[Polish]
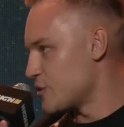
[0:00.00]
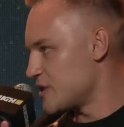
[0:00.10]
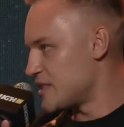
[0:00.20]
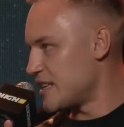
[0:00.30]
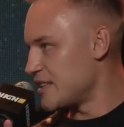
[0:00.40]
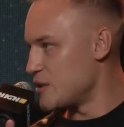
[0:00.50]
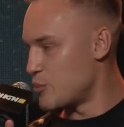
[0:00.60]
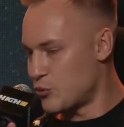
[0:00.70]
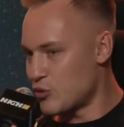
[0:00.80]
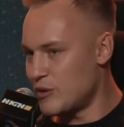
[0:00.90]
wykorzystany i
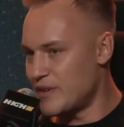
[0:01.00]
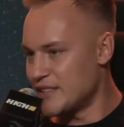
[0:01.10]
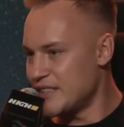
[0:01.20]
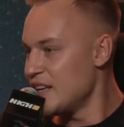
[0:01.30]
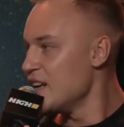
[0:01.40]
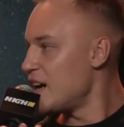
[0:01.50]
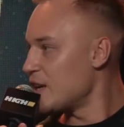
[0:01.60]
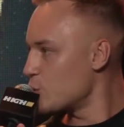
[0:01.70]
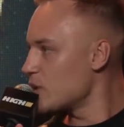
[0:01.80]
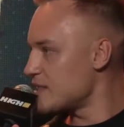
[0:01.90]
poturbowany,
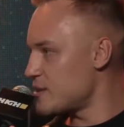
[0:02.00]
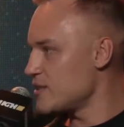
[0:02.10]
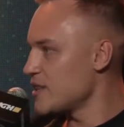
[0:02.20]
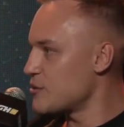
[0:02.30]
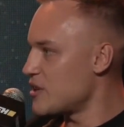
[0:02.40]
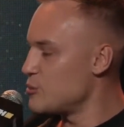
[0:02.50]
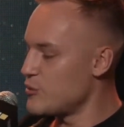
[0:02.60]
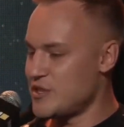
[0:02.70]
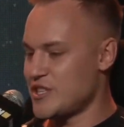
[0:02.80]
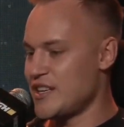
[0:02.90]
a druga strona, która
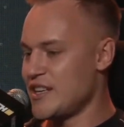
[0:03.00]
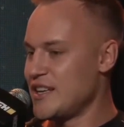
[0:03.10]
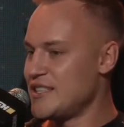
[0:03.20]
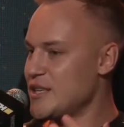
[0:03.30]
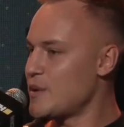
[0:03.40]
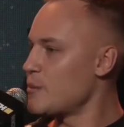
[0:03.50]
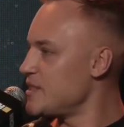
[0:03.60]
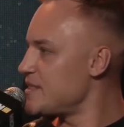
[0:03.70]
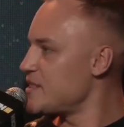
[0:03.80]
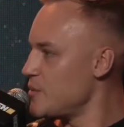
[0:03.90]
mówi, że
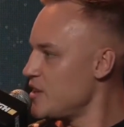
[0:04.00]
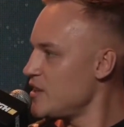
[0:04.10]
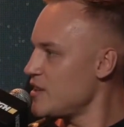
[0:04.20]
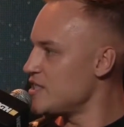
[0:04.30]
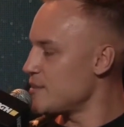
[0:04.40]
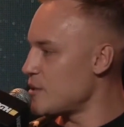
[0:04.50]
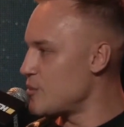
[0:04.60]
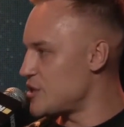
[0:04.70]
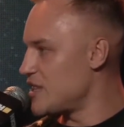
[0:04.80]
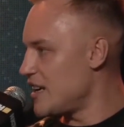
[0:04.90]
działałeś z nimi i
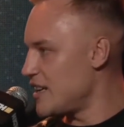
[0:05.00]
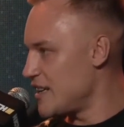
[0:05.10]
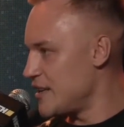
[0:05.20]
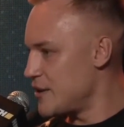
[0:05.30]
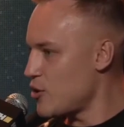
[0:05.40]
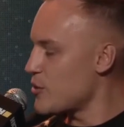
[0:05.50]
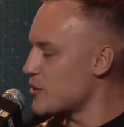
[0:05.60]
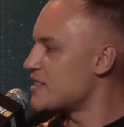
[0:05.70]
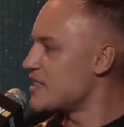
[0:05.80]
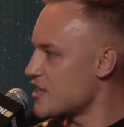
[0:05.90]
działałbyś dalej,
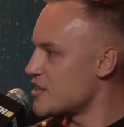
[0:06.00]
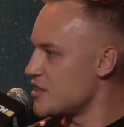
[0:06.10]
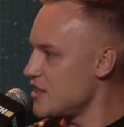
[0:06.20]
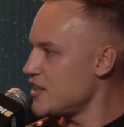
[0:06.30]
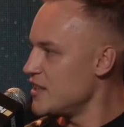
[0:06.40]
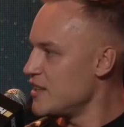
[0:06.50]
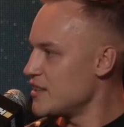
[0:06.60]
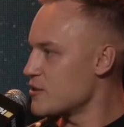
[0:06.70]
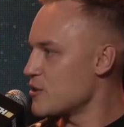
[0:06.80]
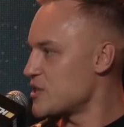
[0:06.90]
robiąc te rzeczy,
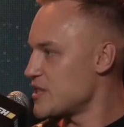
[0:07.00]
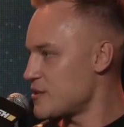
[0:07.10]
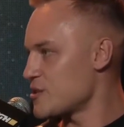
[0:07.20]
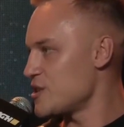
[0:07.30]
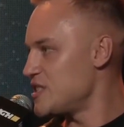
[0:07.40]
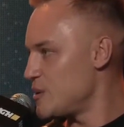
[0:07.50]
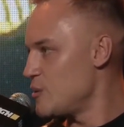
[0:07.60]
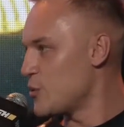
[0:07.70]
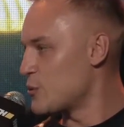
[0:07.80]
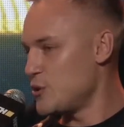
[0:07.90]
tylko przez to, że się z nimi
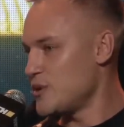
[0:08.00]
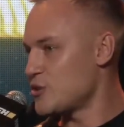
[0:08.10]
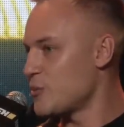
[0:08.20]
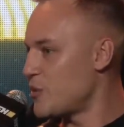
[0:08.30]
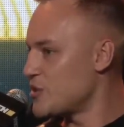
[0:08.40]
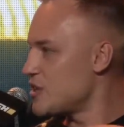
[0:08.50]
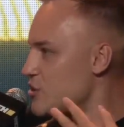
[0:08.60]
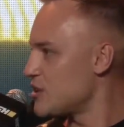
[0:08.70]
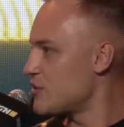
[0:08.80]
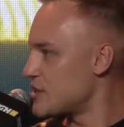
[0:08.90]
pokłóciłeś, to
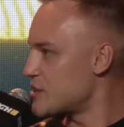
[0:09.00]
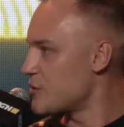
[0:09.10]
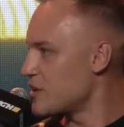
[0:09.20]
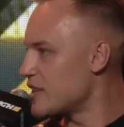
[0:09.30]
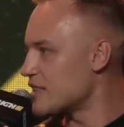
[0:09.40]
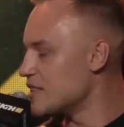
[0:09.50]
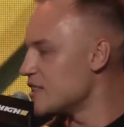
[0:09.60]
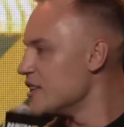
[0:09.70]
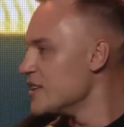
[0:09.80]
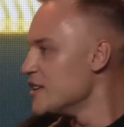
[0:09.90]
powiedziałeś o nich wszystko w
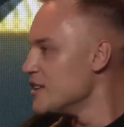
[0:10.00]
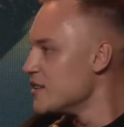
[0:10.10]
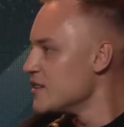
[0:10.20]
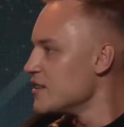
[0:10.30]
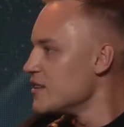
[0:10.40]
internecie. Jakby,